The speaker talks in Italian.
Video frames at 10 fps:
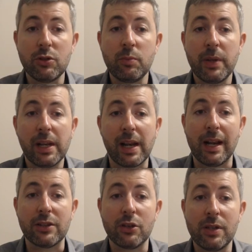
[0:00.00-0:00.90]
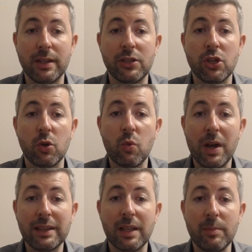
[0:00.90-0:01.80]
supererà la soglia di
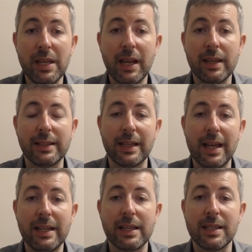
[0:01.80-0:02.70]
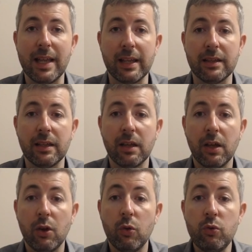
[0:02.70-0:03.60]
50.000 italiani residenti,
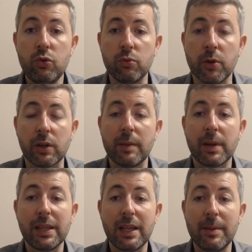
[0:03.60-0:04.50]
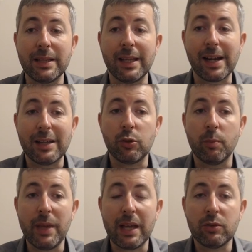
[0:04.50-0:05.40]
un numero che è praticamente
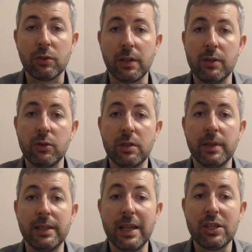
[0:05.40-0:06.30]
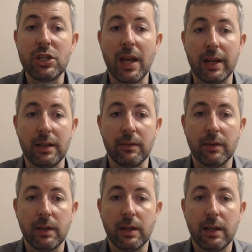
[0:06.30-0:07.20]
raddoppiato negli ultimi 10 anni.
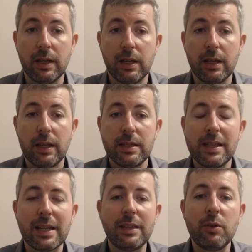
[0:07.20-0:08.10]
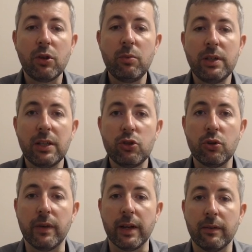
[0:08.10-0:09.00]
Si tratta di una comunità
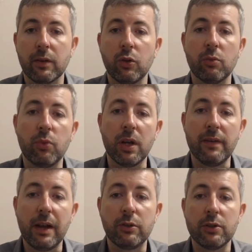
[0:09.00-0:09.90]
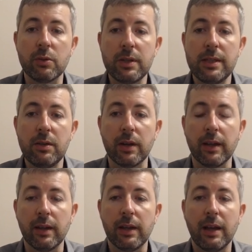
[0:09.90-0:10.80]
giovane, con un buon livello di
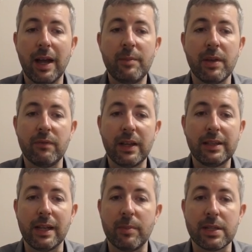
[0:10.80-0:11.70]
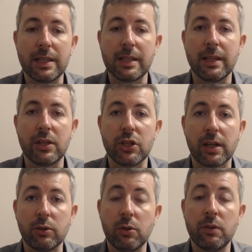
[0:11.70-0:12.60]
istruzione, ampia infatti la presenza di
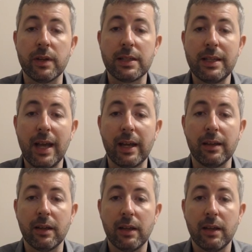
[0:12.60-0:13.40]
ricercatori universitari